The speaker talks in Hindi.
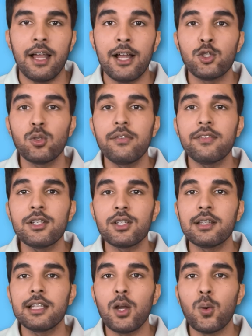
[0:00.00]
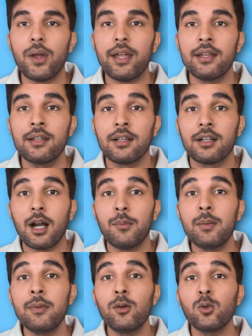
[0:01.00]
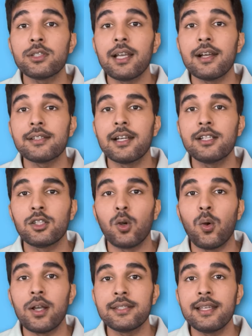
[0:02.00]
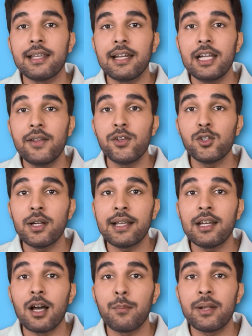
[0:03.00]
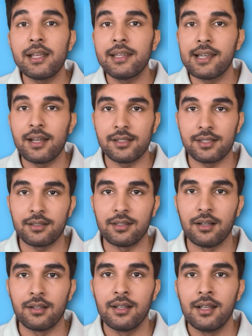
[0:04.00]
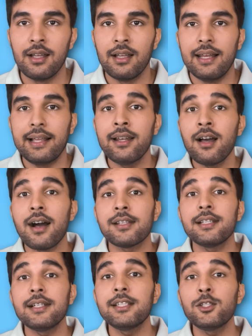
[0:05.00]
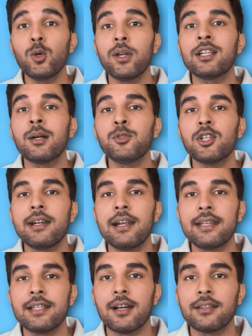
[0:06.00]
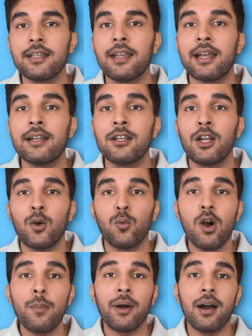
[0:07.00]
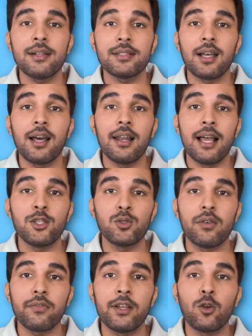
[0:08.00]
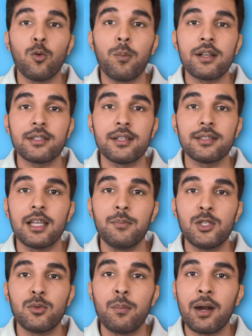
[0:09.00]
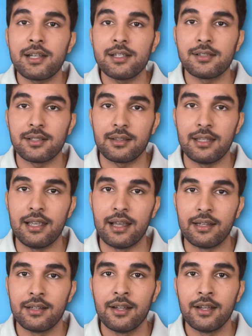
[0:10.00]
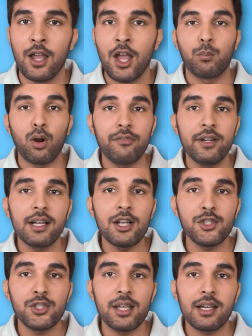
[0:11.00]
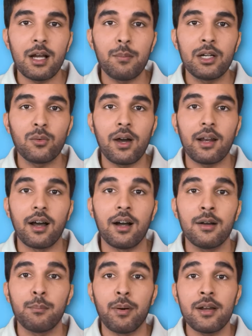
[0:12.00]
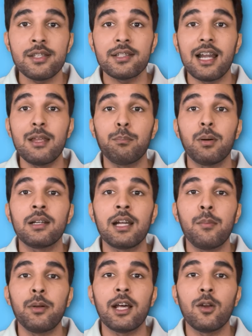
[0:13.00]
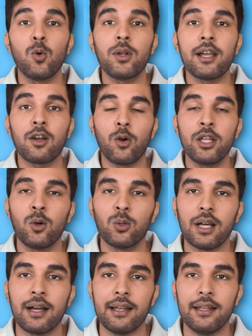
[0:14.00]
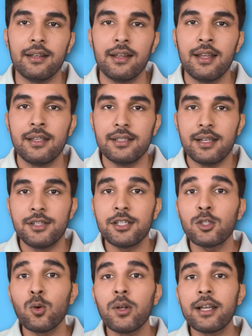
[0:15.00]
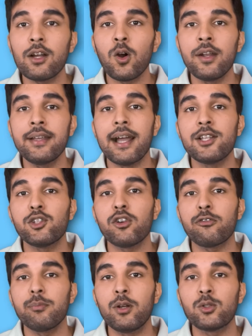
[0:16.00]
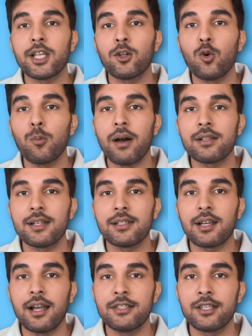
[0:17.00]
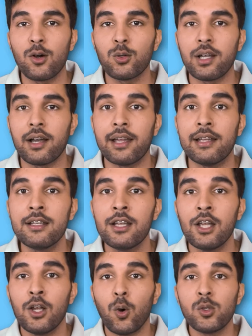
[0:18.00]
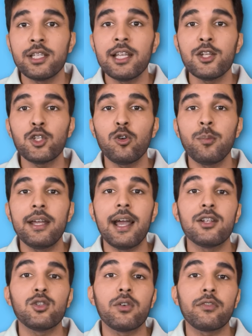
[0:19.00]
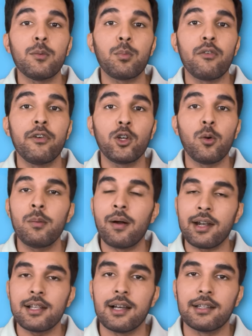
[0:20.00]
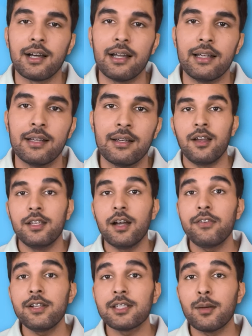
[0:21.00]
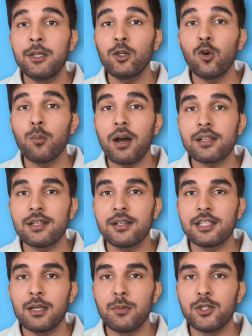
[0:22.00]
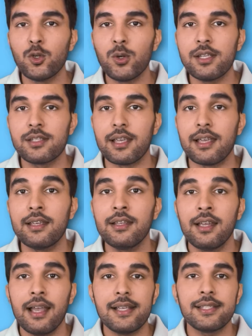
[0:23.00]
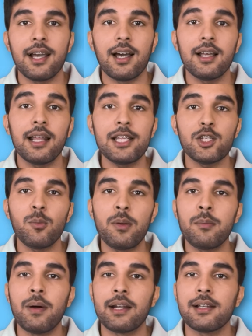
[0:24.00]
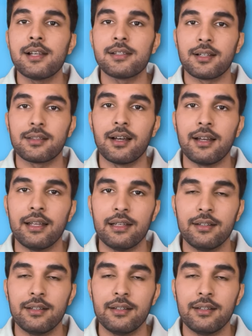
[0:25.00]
एच के चलते हुए कभी भी उसके असेट्स को किसी एक इंडिविजुअल के नाम पे नहीं किया जा सकता लेकिन हाँ असेट से जो इनकम जनरेट की जाती है वो अब हर साल एच के को पार्टनर्स के बीच में बांटी जा सकती है प्रॉफिट का शेयर का बंटवारा पर स्ट्राइप पर कैपिटा रूल के अकॉर्डिंग होता है यानी जिस रूल के अकॉर्डिंग एच में उसके को पार्टनर्स का हिस्सा होता है उसी रेशो में एच के प्रॉफिट को भी बांटा जाता है या फिर सभी को पार्टनर्स की मंजूरी से इसे अलग रेशो में भी बांटा जा सकता है